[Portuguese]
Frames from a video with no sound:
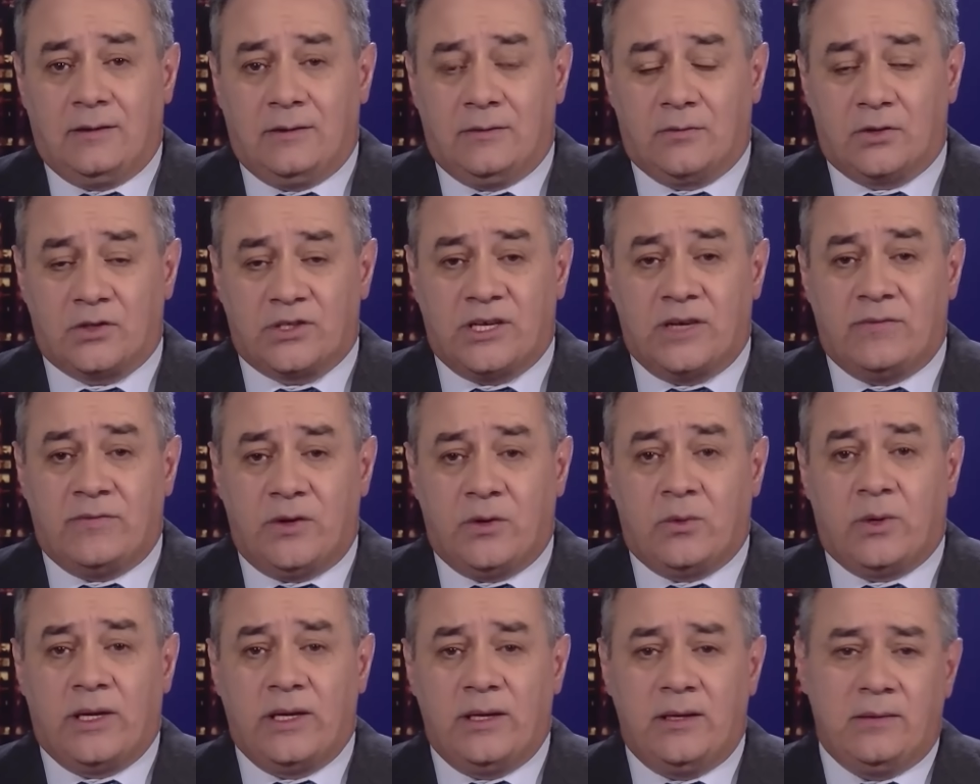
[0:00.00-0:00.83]
Você
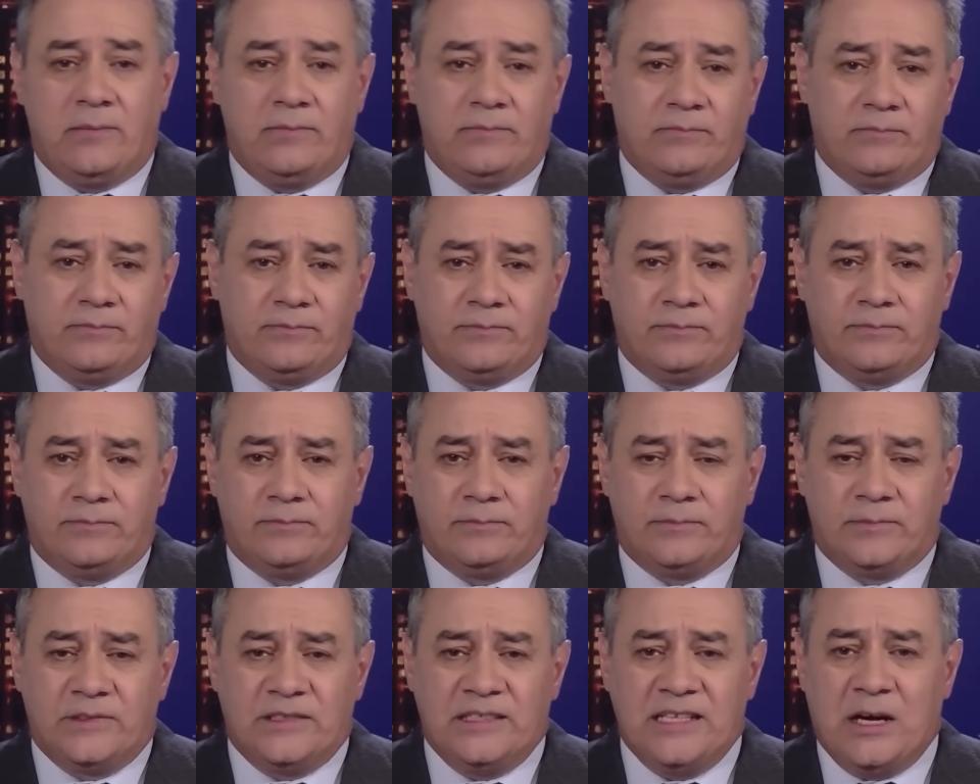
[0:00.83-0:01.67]
viu aí?
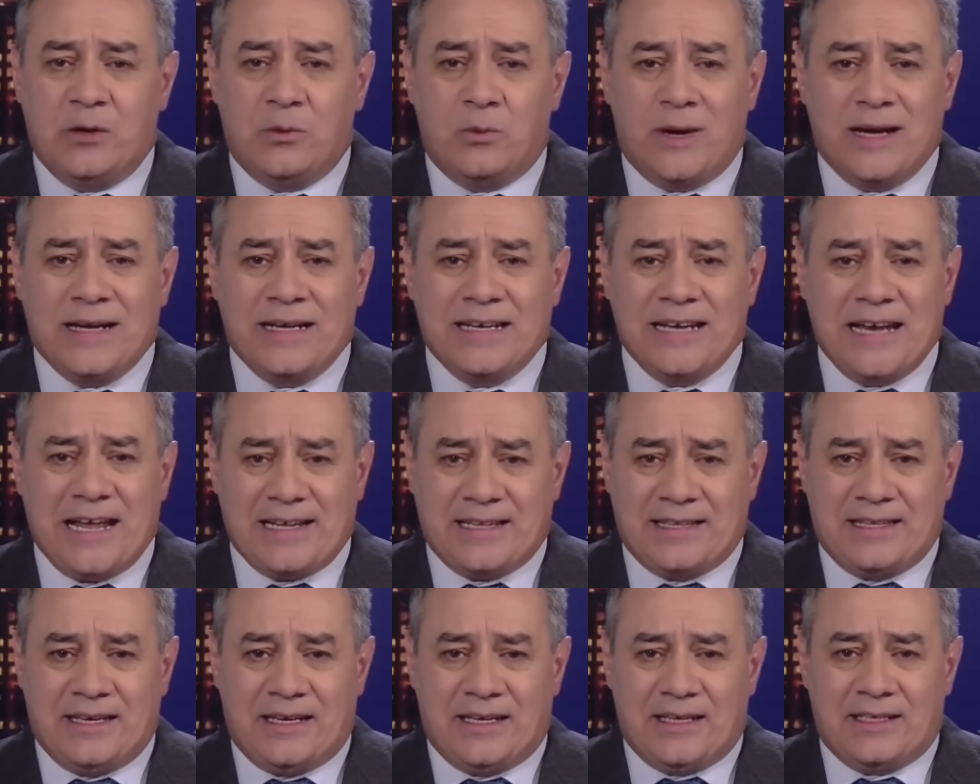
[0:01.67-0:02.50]
Não há
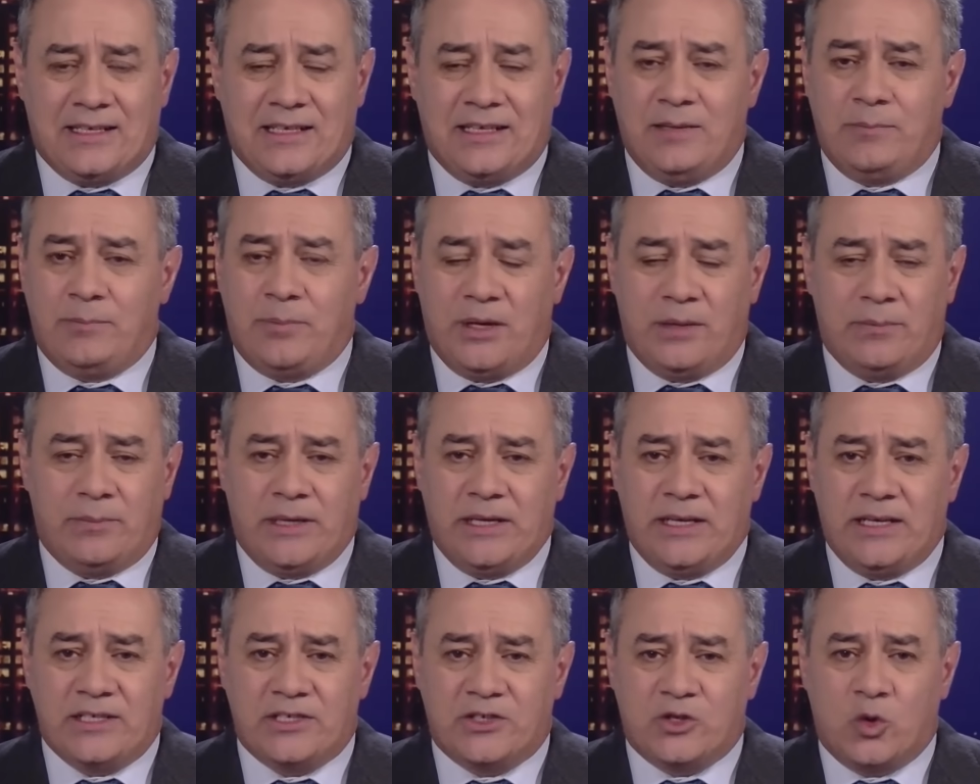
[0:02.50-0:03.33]
nada que
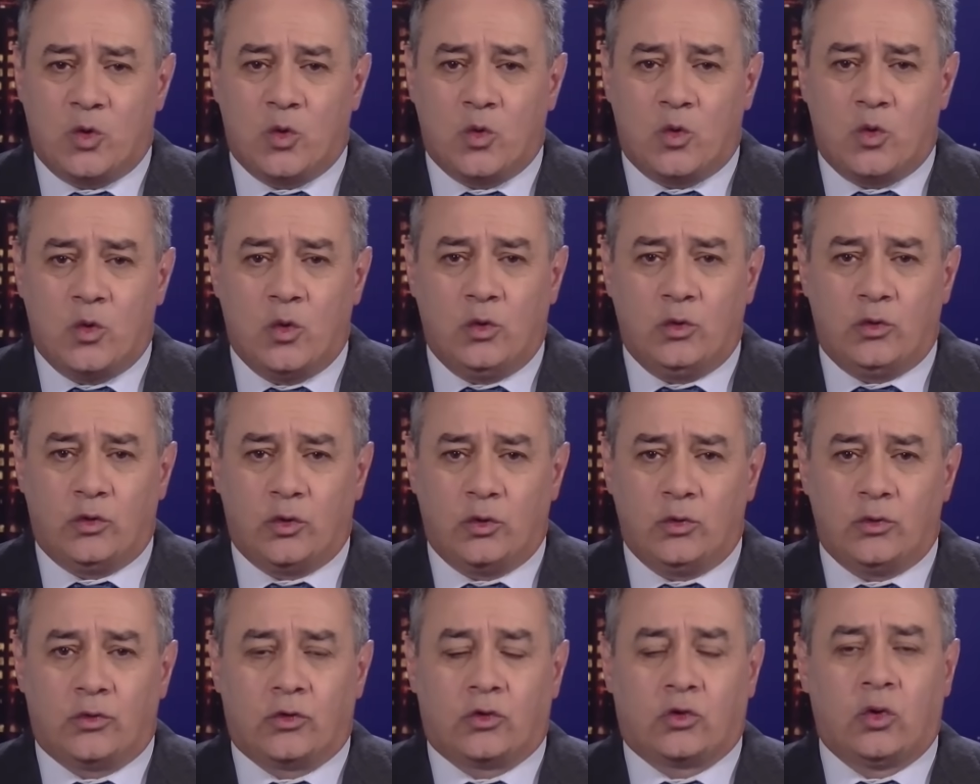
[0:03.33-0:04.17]
permaneça
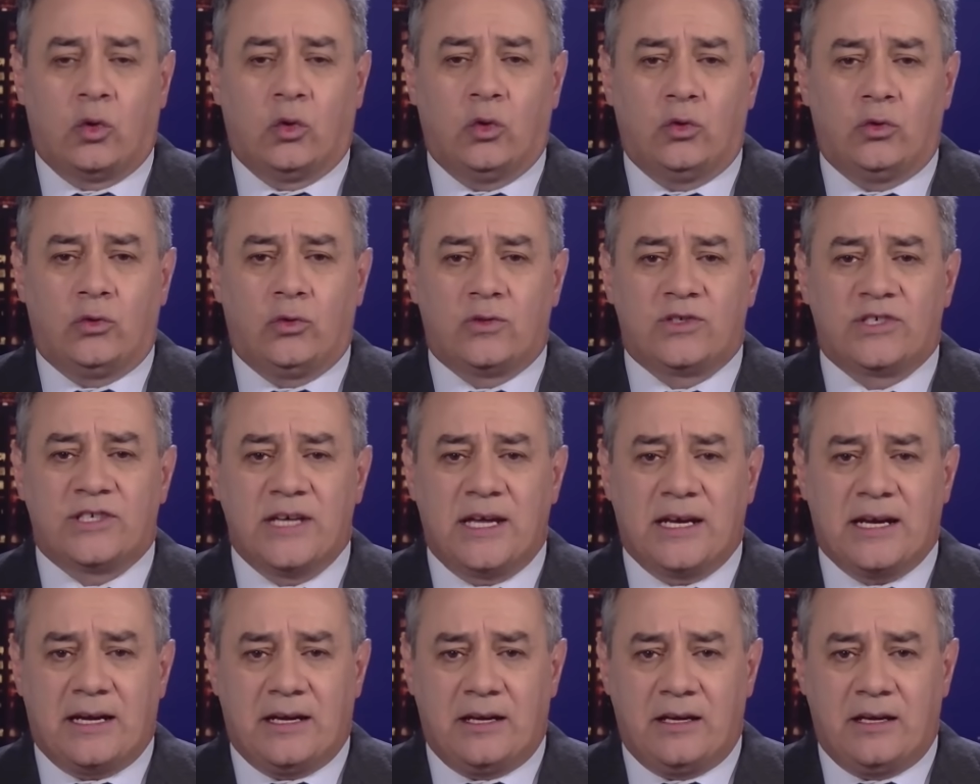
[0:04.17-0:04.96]
oculto, tudo será